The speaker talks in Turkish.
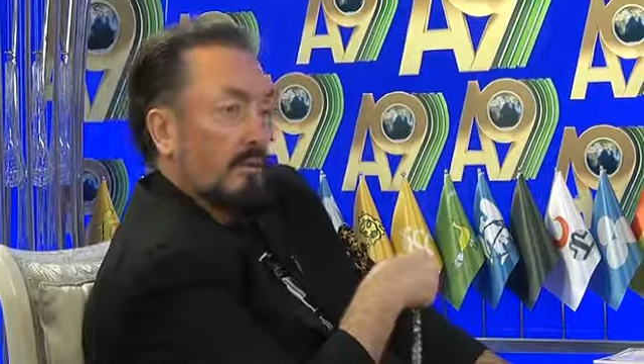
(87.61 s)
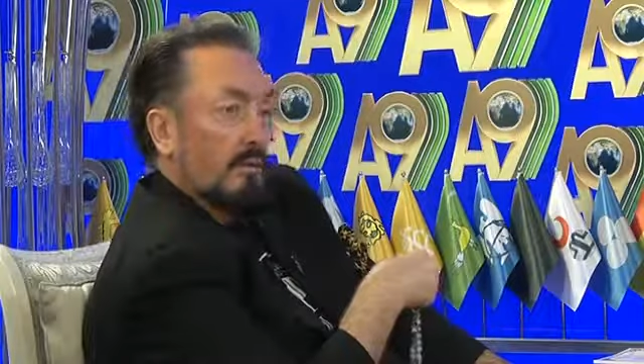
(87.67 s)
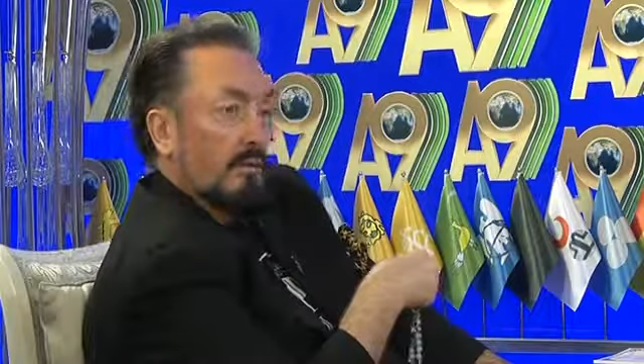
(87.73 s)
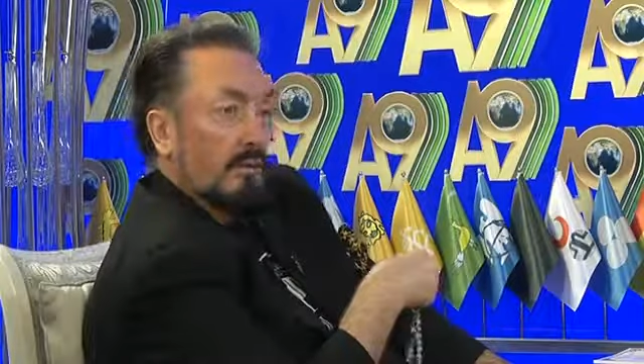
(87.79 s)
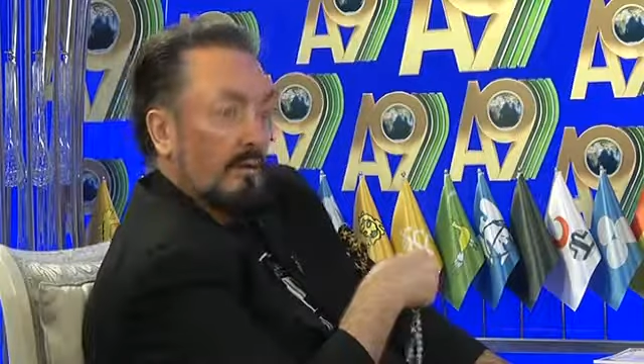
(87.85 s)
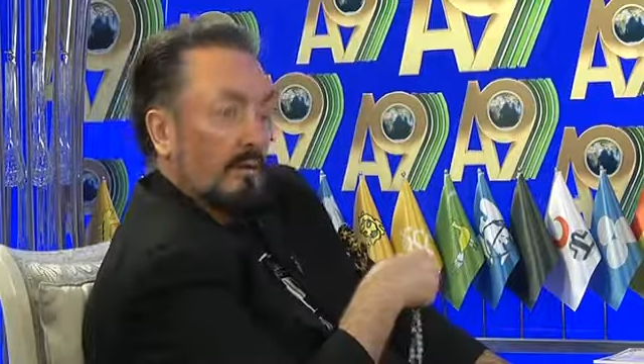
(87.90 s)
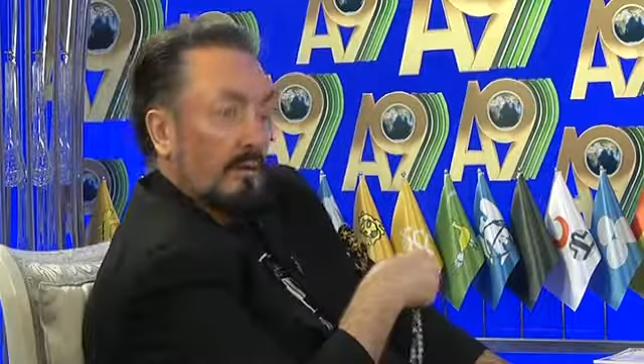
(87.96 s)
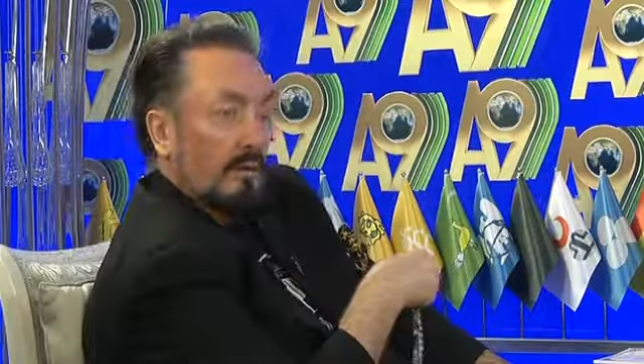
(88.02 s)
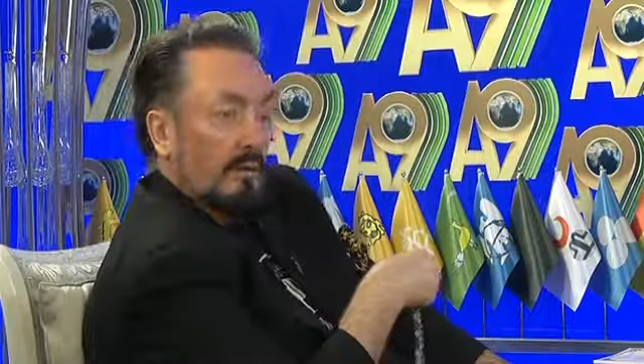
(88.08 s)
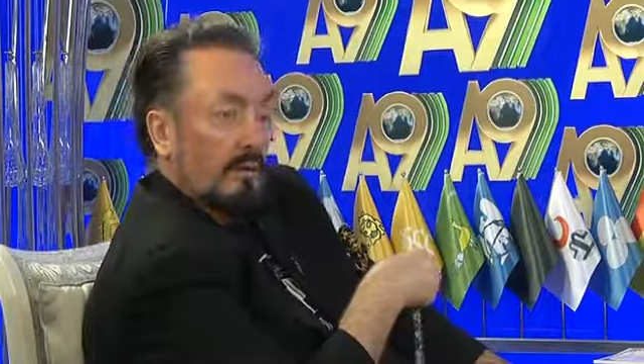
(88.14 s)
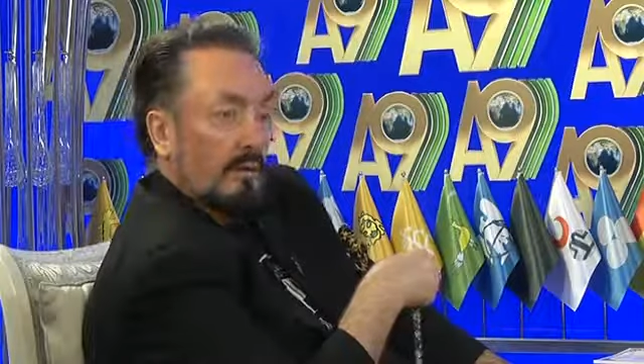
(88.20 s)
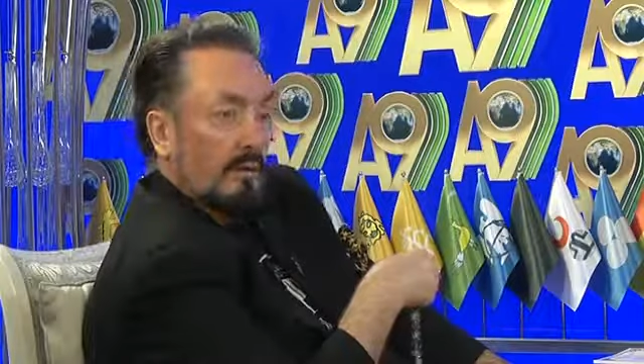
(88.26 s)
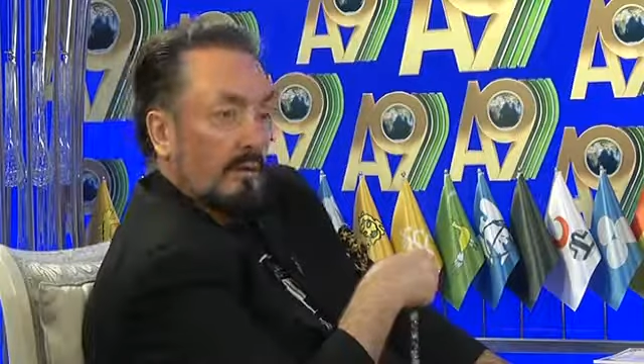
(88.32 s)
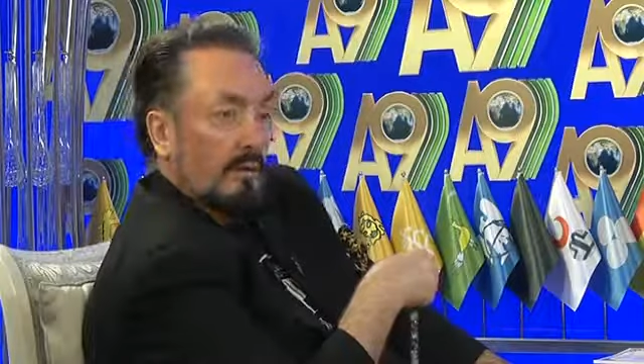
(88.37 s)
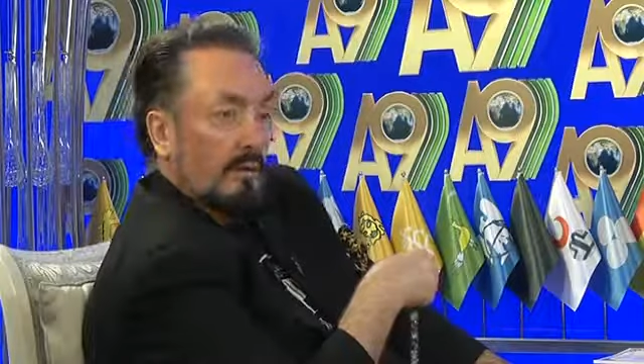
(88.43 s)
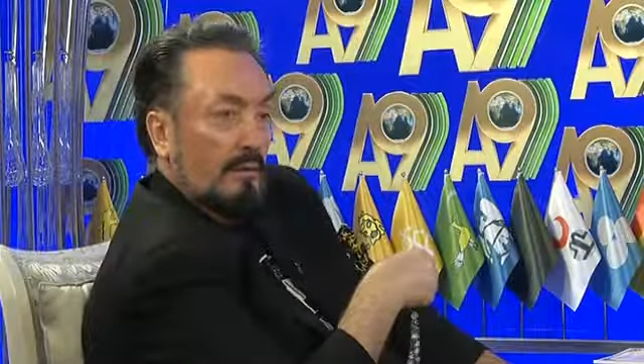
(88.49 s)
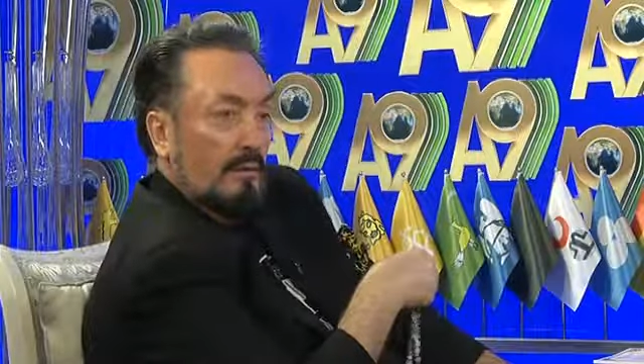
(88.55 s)
desek
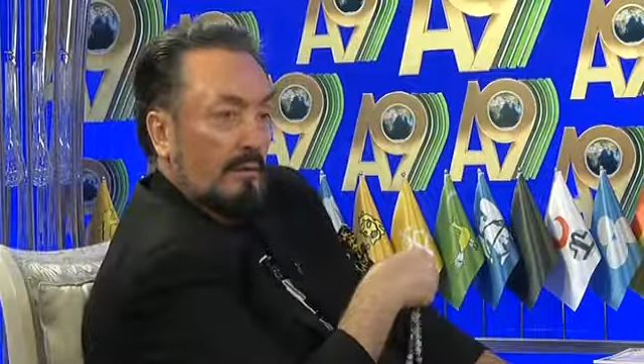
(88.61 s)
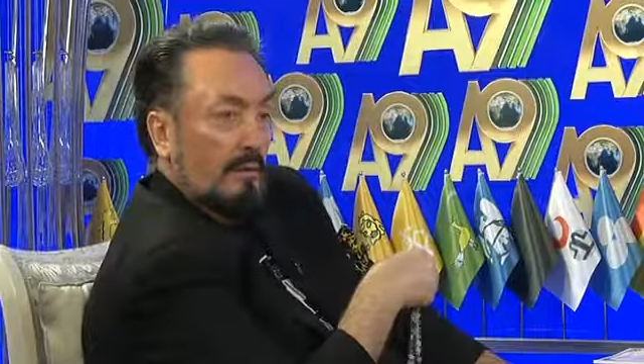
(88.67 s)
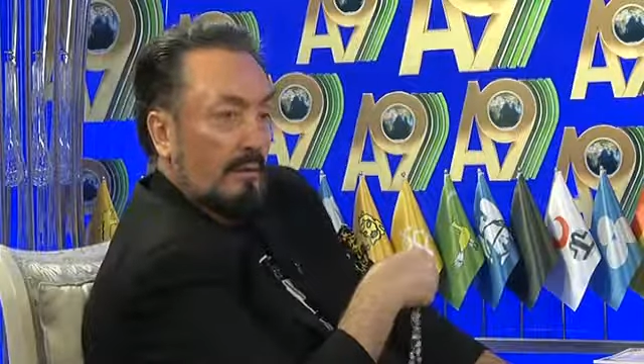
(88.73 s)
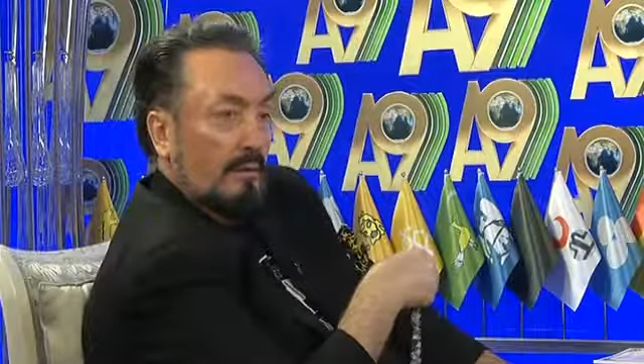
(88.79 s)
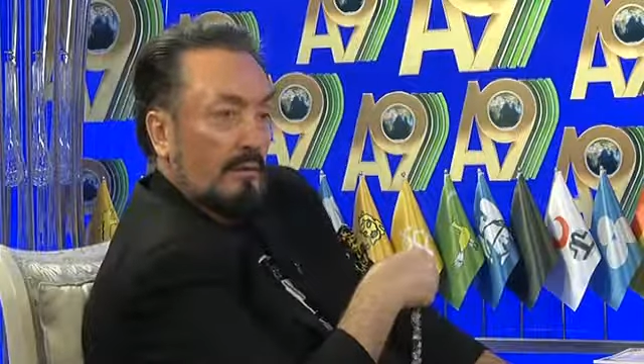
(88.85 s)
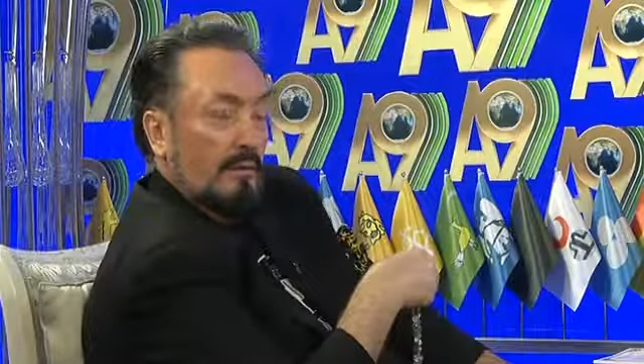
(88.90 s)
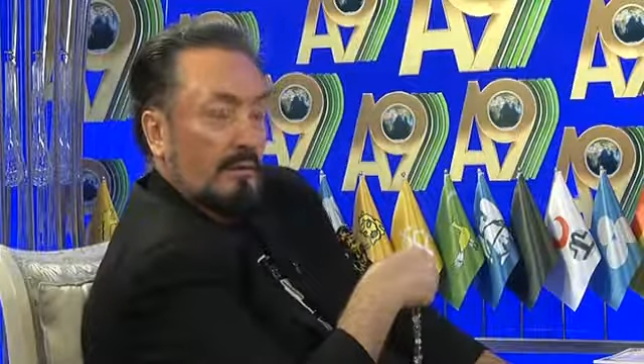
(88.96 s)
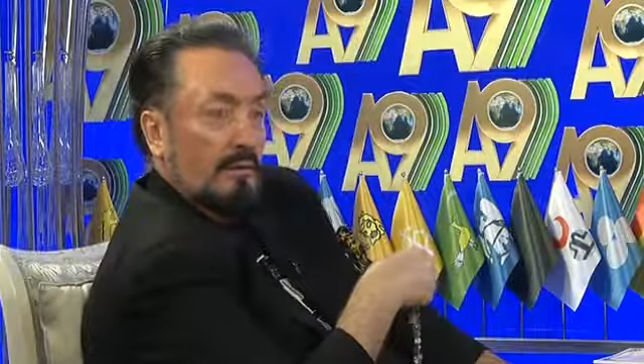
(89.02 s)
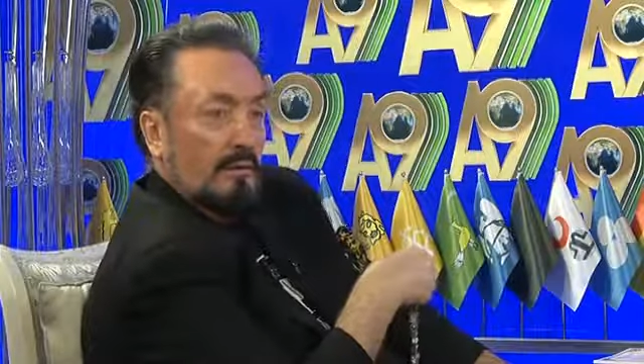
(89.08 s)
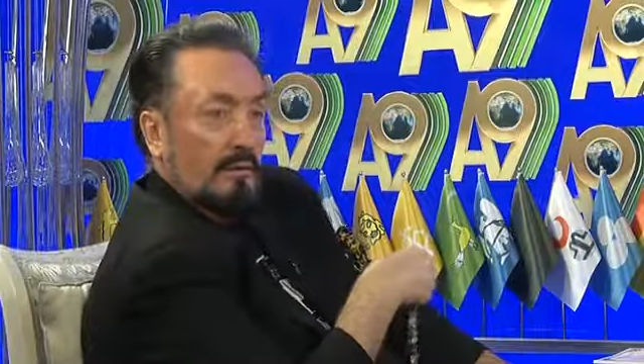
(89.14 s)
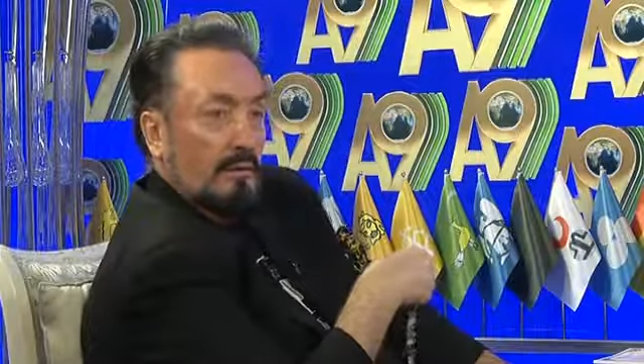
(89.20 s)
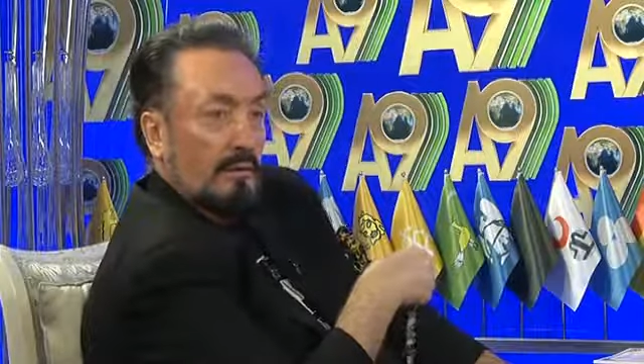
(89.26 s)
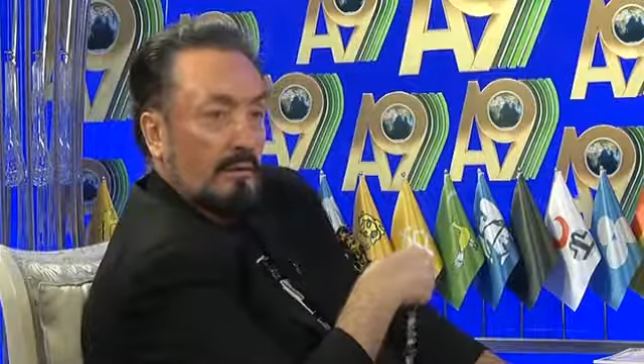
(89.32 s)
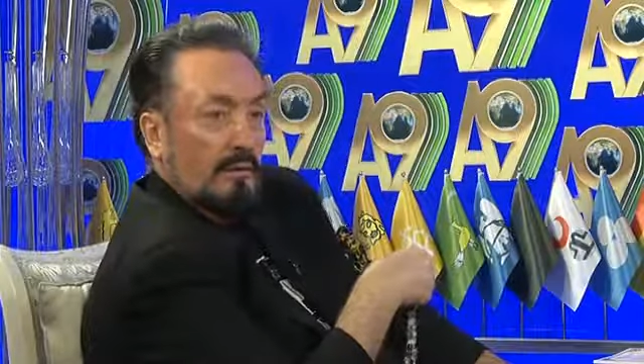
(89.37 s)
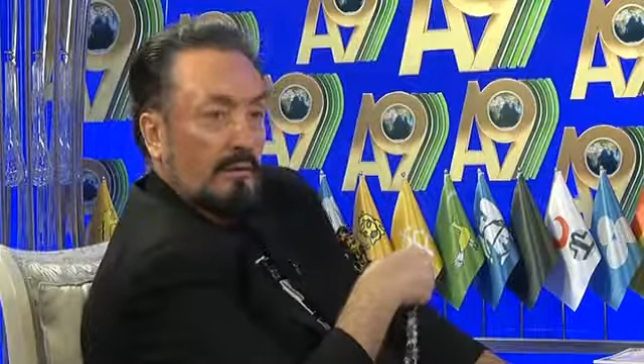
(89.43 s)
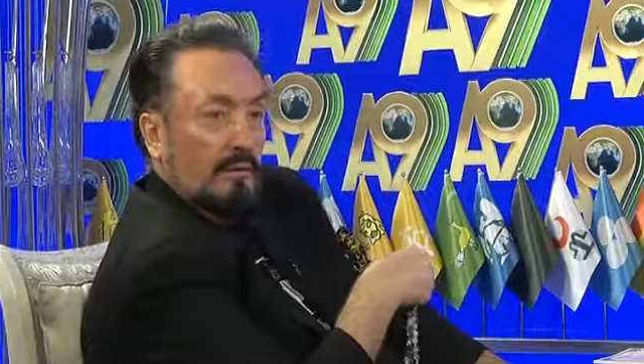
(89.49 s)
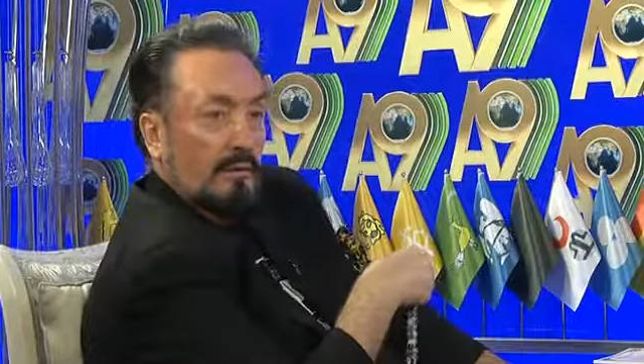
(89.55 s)
ki nereden
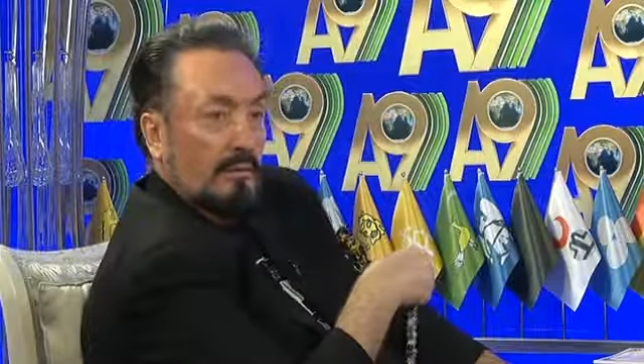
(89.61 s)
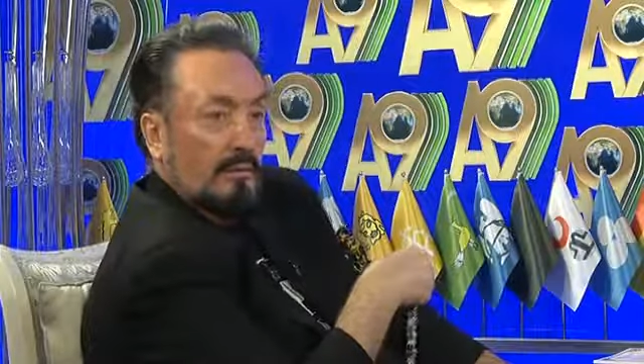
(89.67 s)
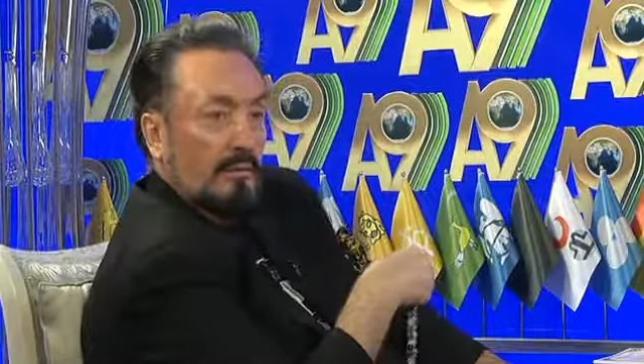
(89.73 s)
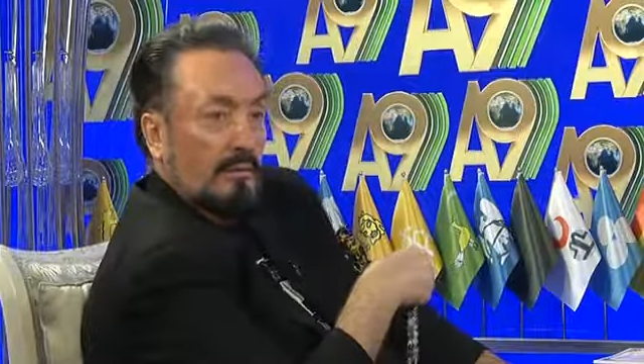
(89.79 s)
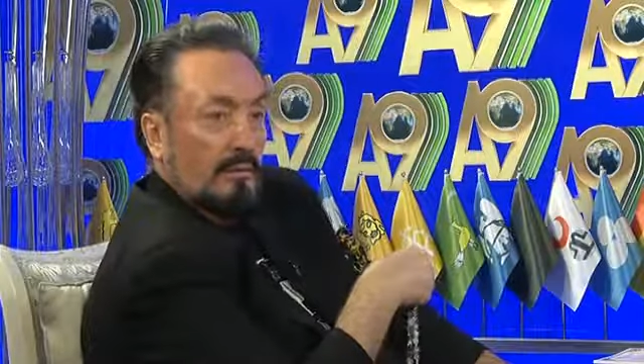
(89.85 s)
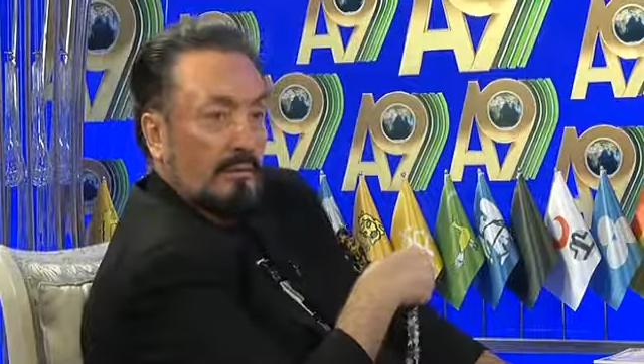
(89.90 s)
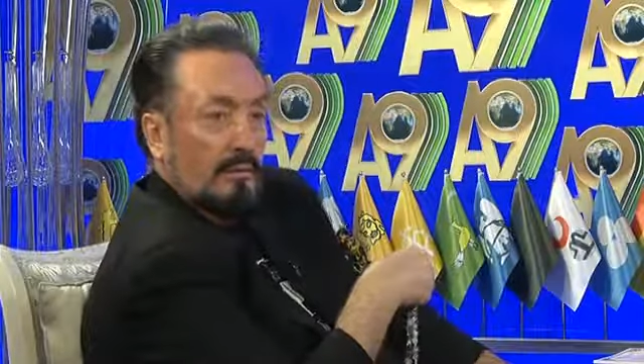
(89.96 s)
çıkarttınız?